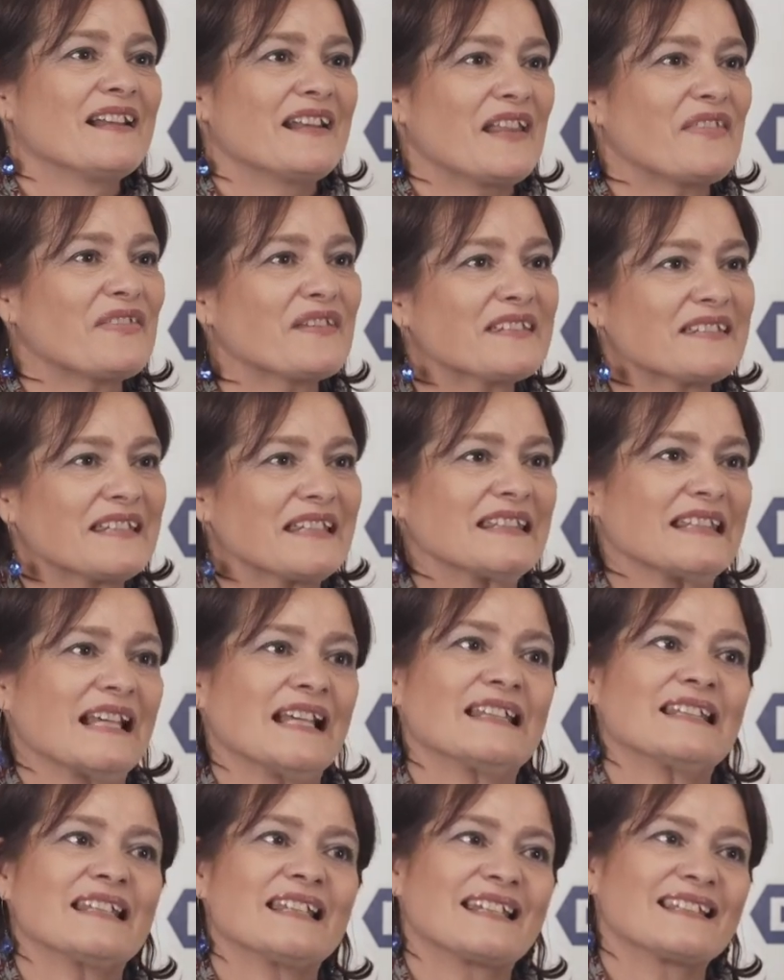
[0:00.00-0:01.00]

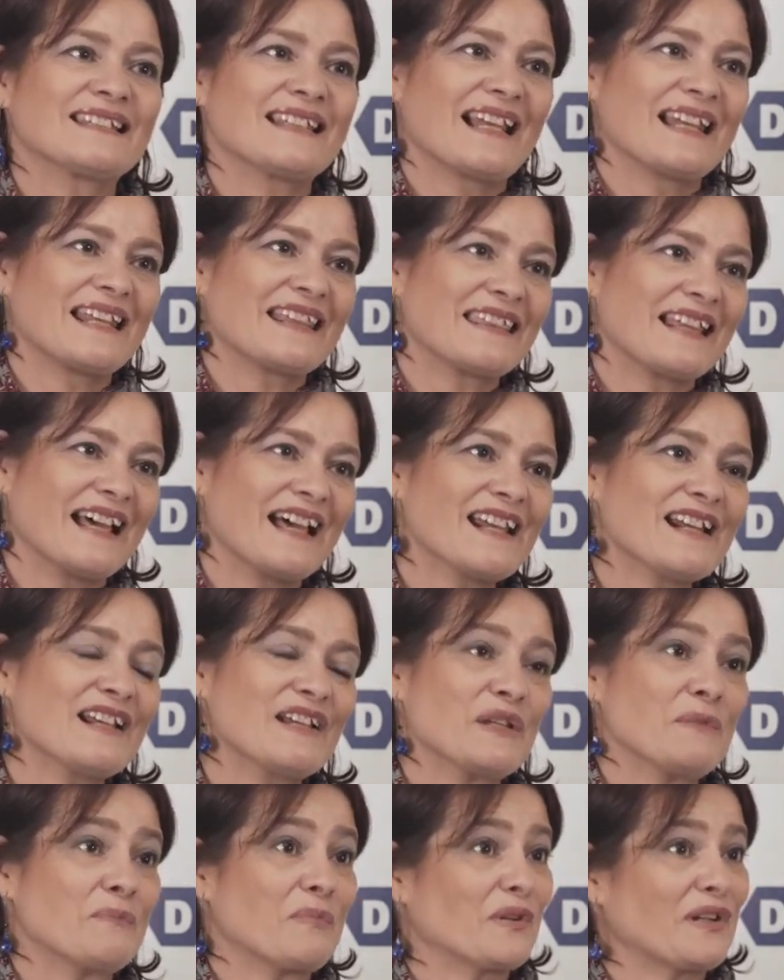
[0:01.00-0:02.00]
necesitan digitalizar
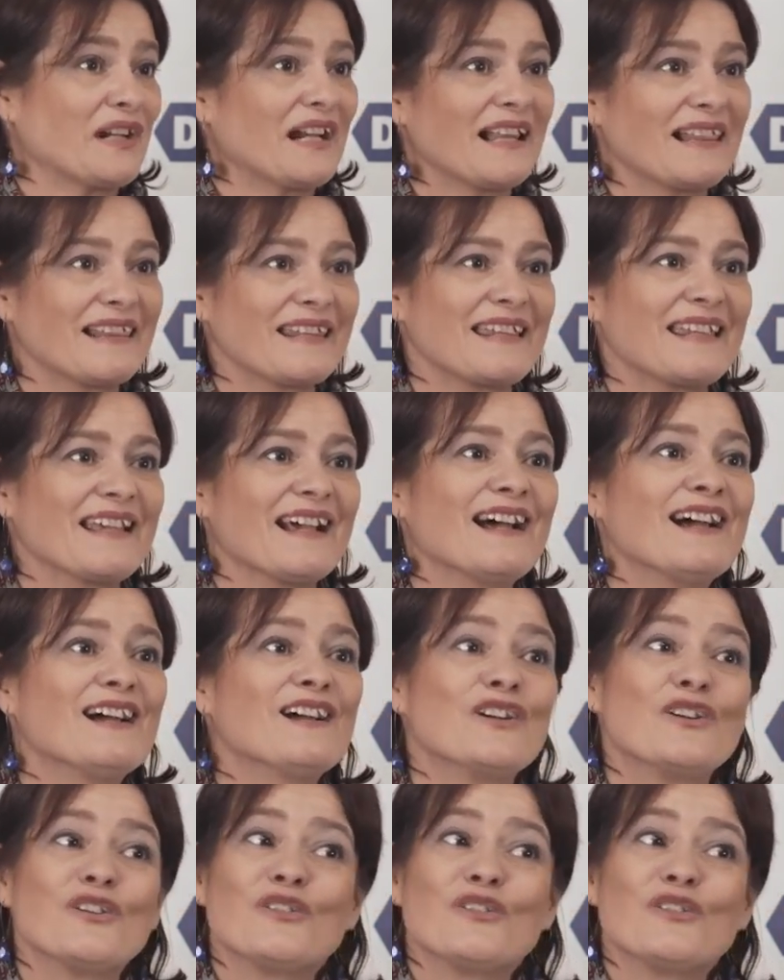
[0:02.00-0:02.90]
y poner al día